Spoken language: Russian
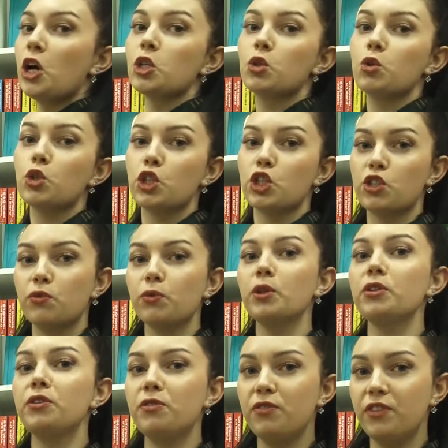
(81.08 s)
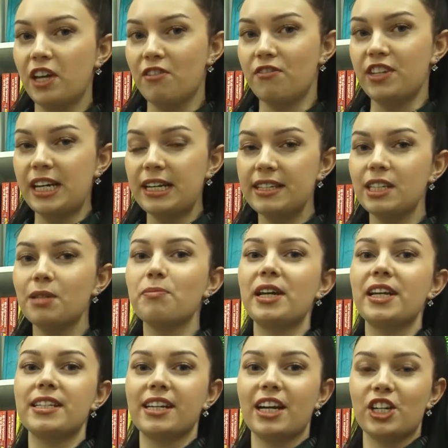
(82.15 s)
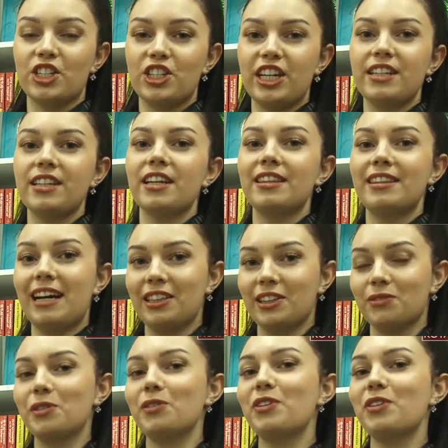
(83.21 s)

Существует две версии происхождения данного